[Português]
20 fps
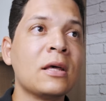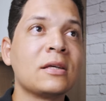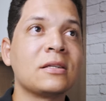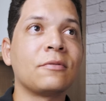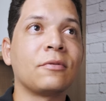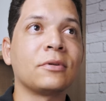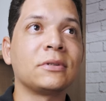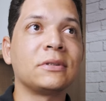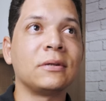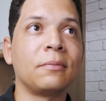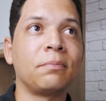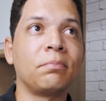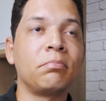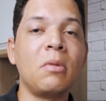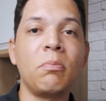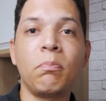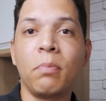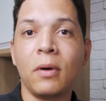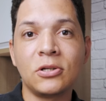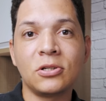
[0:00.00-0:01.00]
Se você
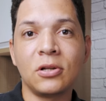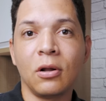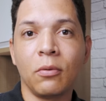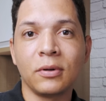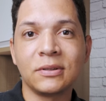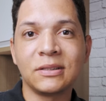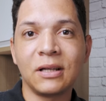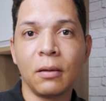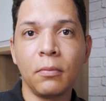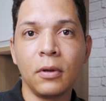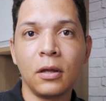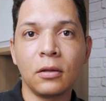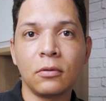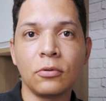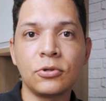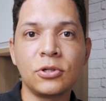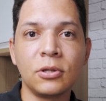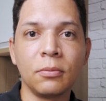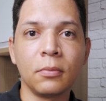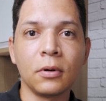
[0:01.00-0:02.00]
me pede lá um
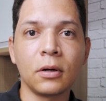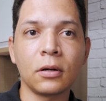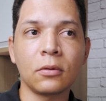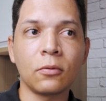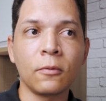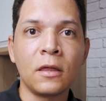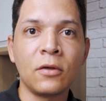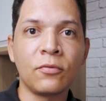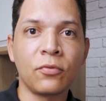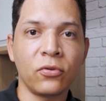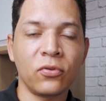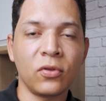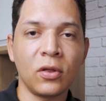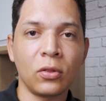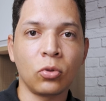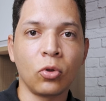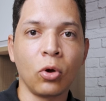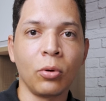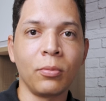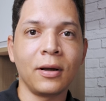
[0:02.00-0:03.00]
orçamento, eu te mando, e você
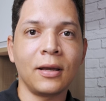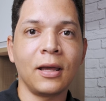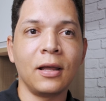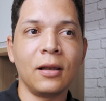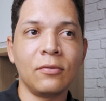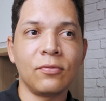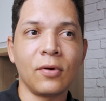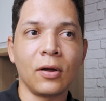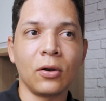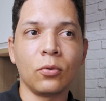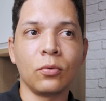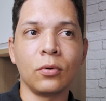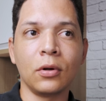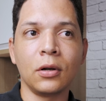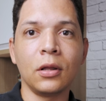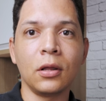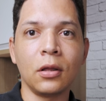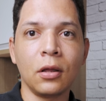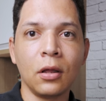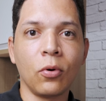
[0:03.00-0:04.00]
toma aquele valor
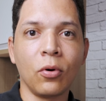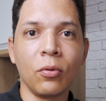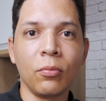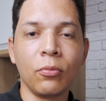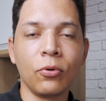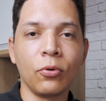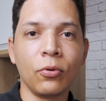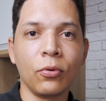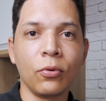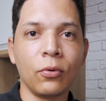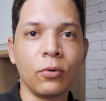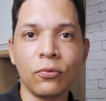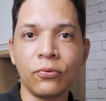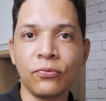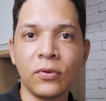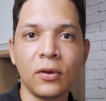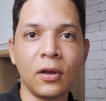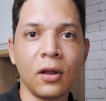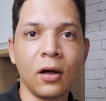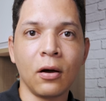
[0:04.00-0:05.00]
ali como o
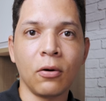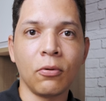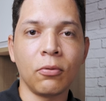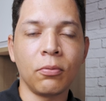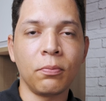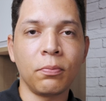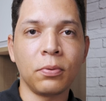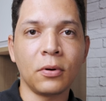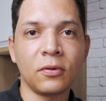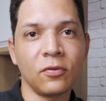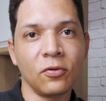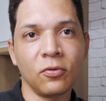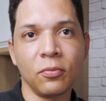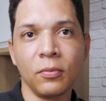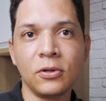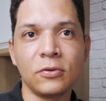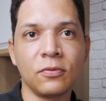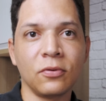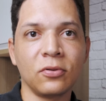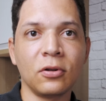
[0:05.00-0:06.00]
final,
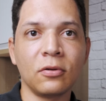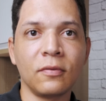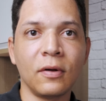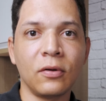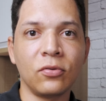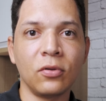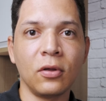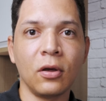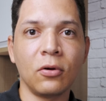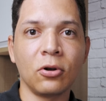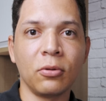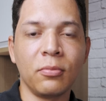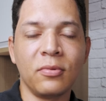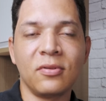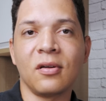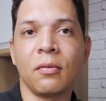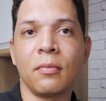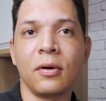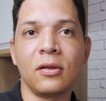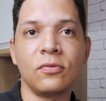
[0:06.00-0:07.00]
provavelmente você não vai conseguir
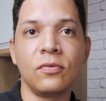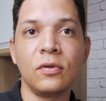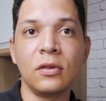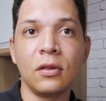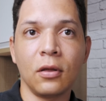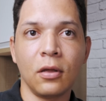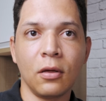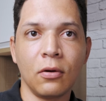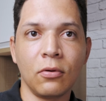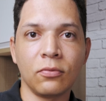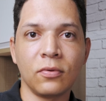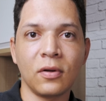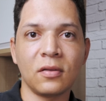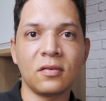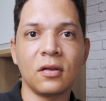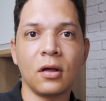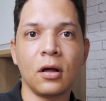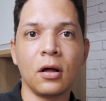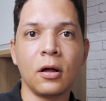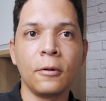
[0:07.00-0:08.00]
economizar. Mas vindo aqui
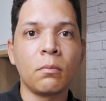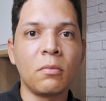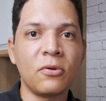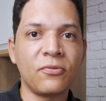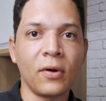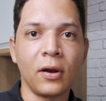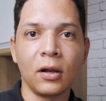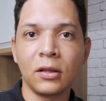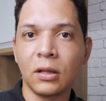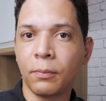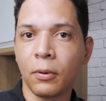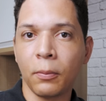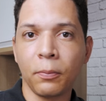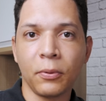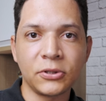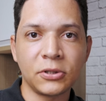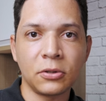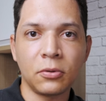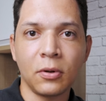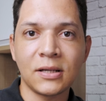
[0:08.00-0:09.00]
conversar, me falando da
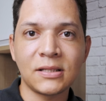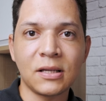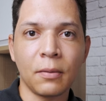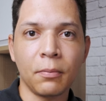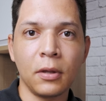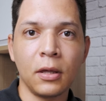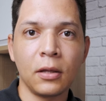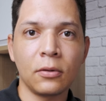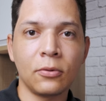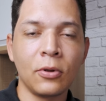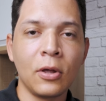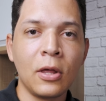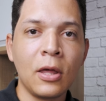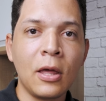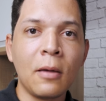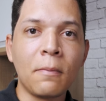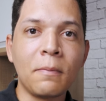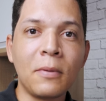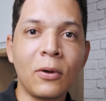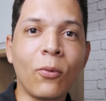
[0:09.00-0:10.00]
proposta do casamento,
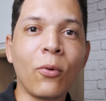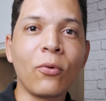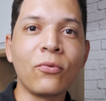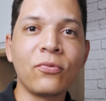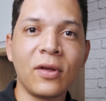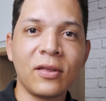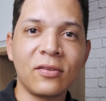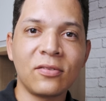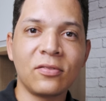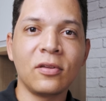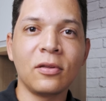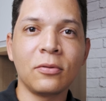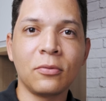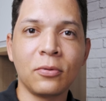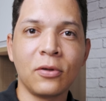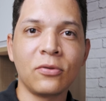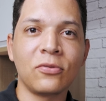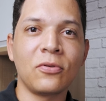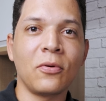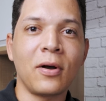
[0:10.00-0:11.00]
me
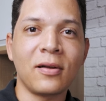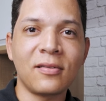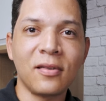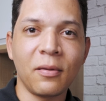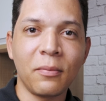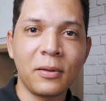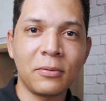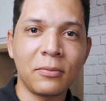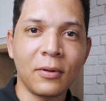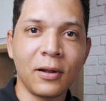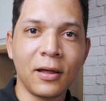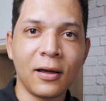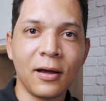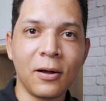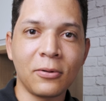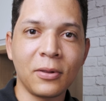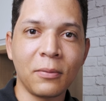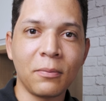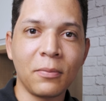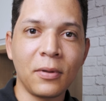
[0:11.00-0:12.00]
convencendo que o seu casamento é
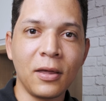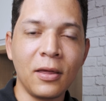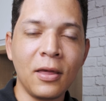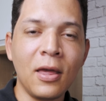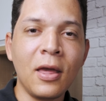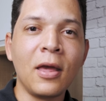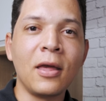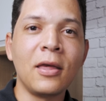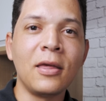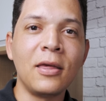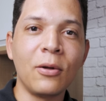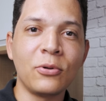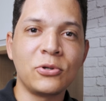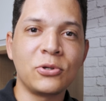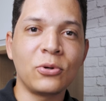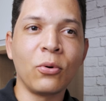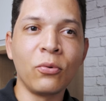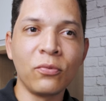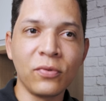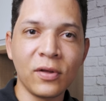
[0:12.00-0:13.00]
legal também, e eu
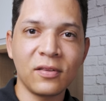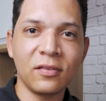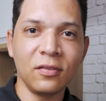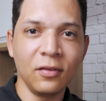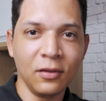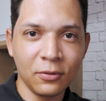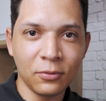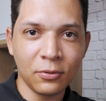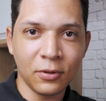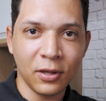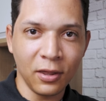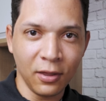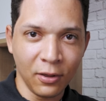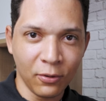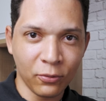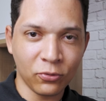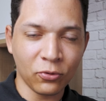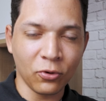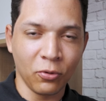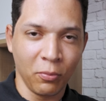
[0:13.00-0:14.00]
te convencendo que
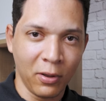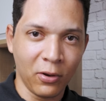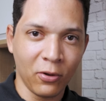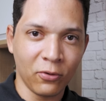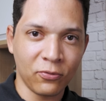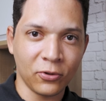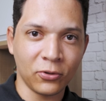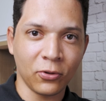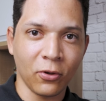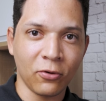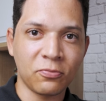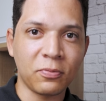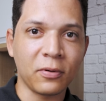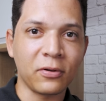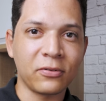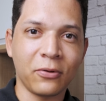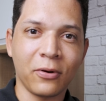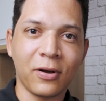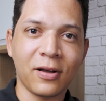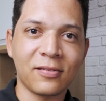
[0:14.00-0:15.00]
eu sou o melhor fotógrafo para
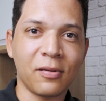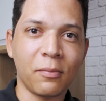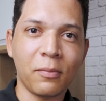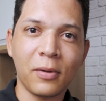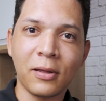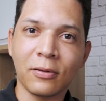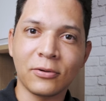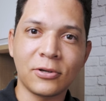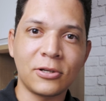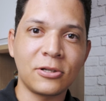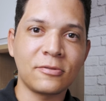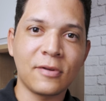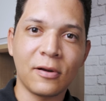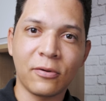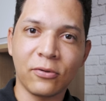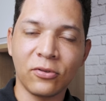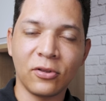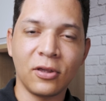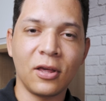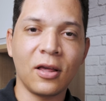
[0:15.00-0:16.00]
o seu casamento, a gente vai
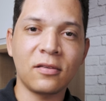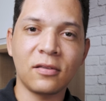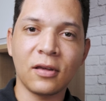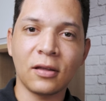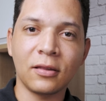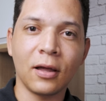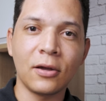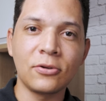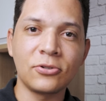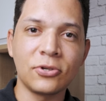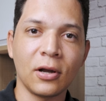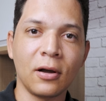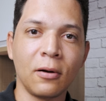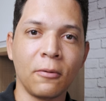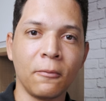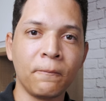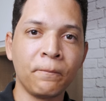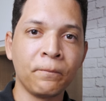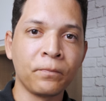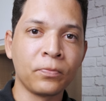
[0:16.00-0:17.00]
conseguir acertar e chegar a
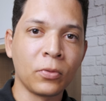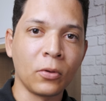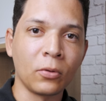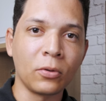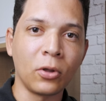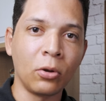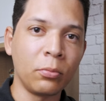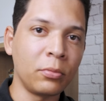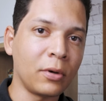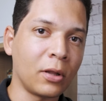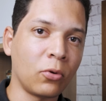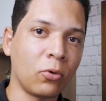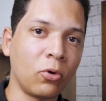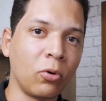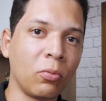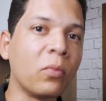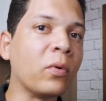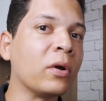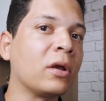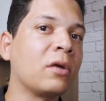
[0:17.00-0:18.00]
um denominador
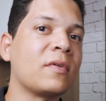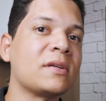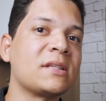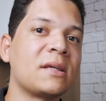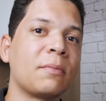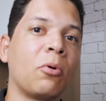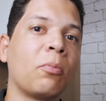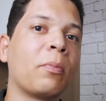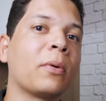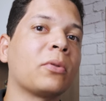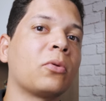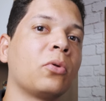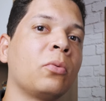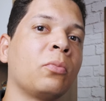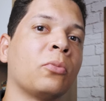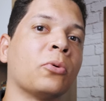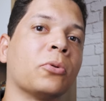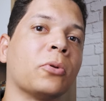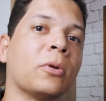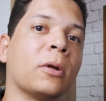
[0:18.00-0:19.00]
comum que vai ser bom para todo
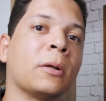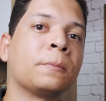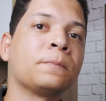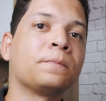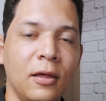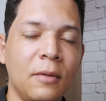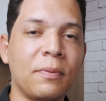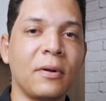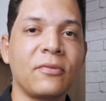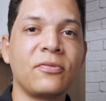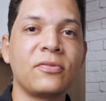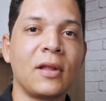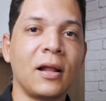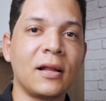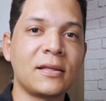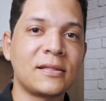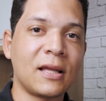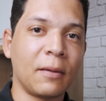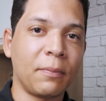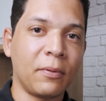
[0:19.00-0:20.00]
mundo, né? E para
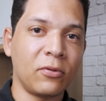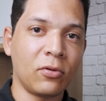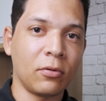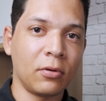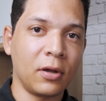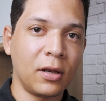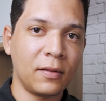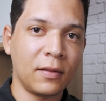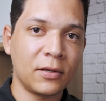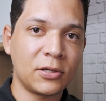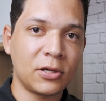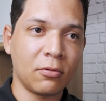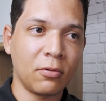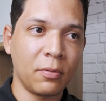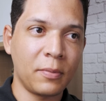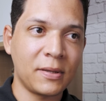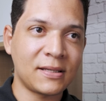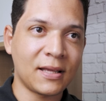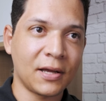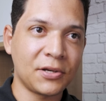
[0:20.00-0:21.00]
finalizar, pessoal, queria deixar
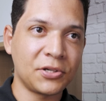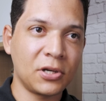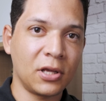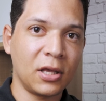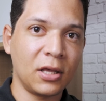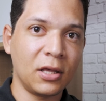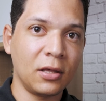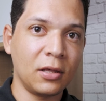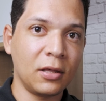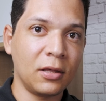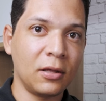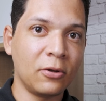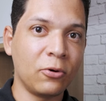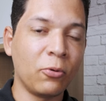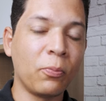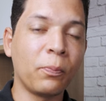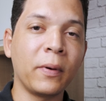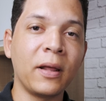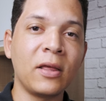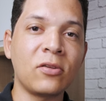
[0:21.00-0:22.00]
uma mensagem que
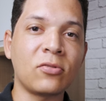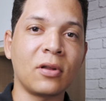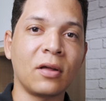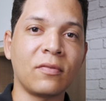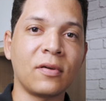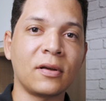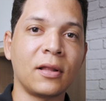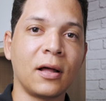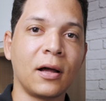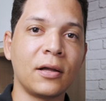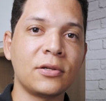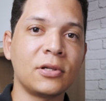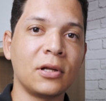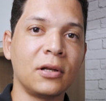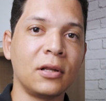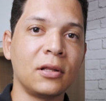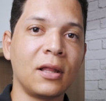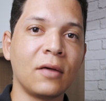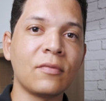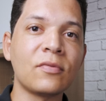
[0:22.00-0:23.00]
o preço, na verdade,
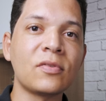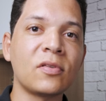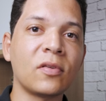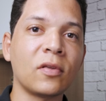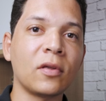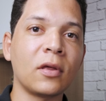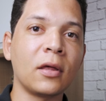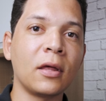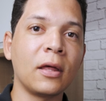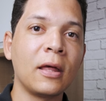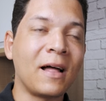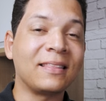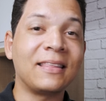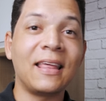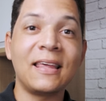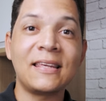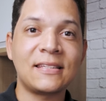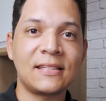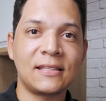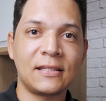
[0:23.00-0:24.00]
ele deve ser a
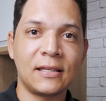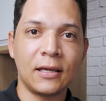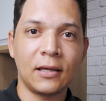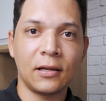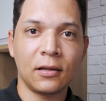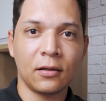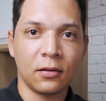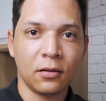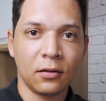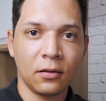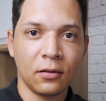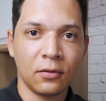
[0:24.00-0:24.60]
terceira